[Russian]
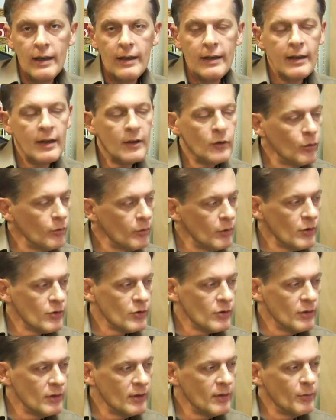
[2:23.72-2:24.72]
я думаю,
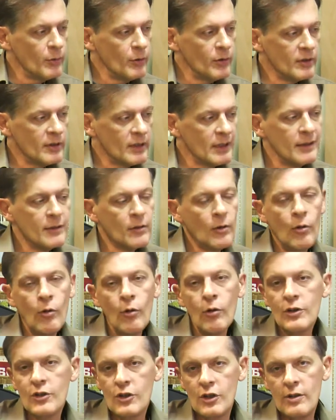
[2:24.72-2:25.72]
что это будет тренд
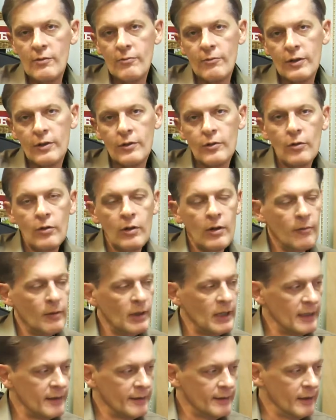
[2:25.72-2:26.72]
очень
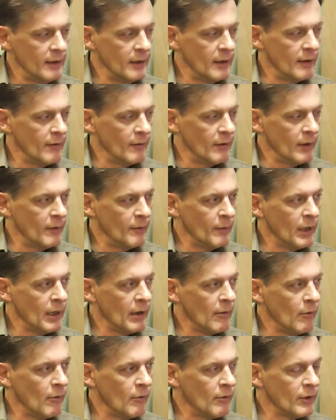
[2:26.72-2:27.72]
высоковолатильного
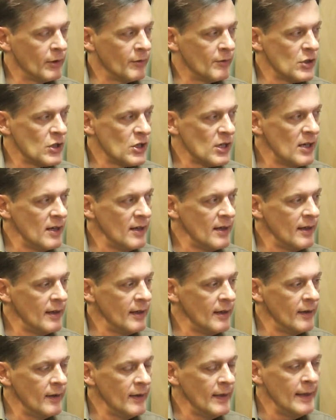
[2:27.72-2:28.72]
бокового
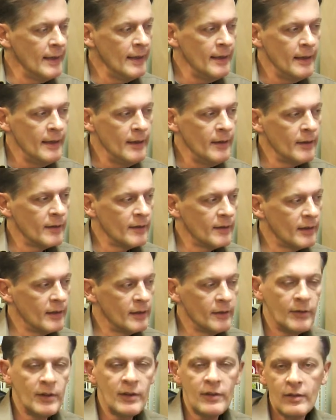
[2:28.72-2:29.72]
движения, и,
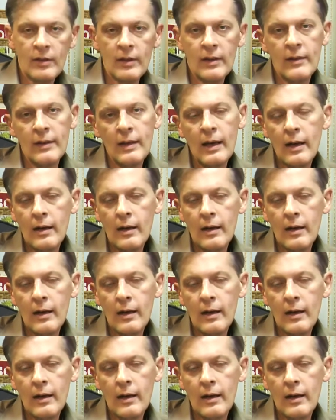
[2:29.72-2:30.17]
соответственно,